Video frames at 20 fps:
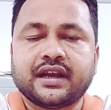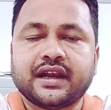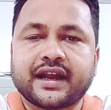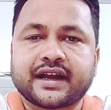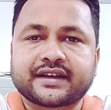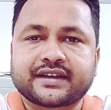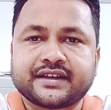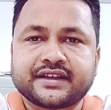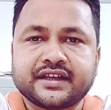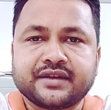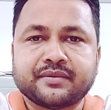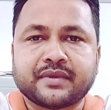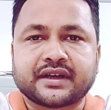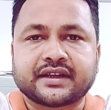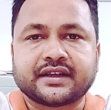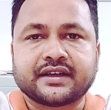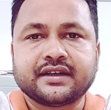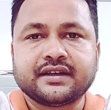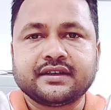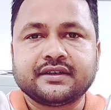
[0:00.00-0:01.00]
ল্যাকটেটিং
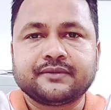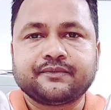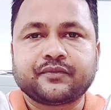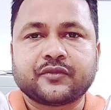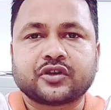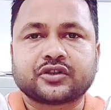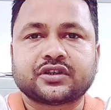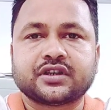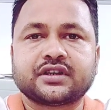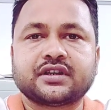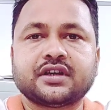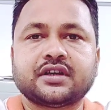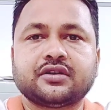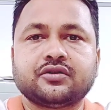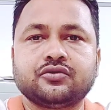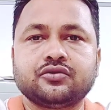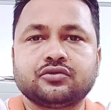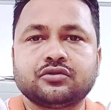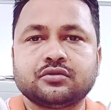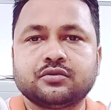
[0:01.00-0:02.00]
মাদার অর্থাৎ
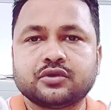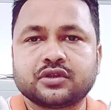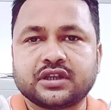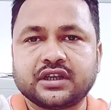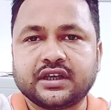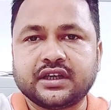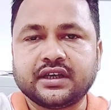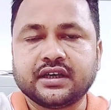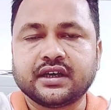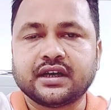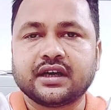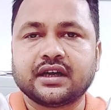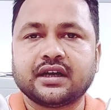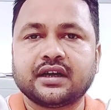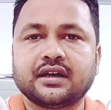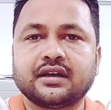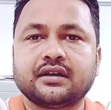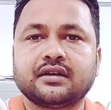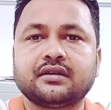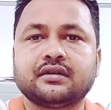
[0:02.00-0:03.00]
দুগ্ধবতী
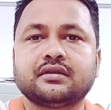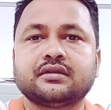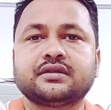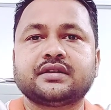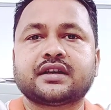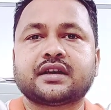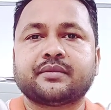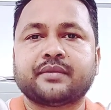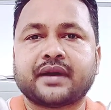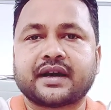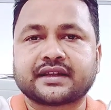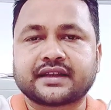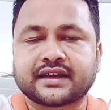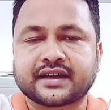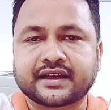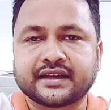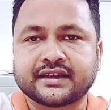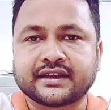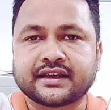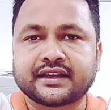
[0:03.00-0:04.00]
যারা মা
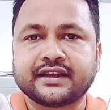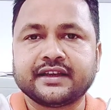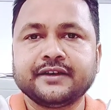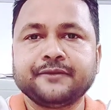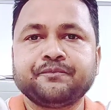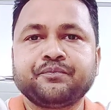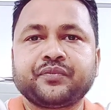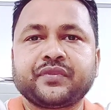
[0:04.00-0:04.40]
থাকেন তাদের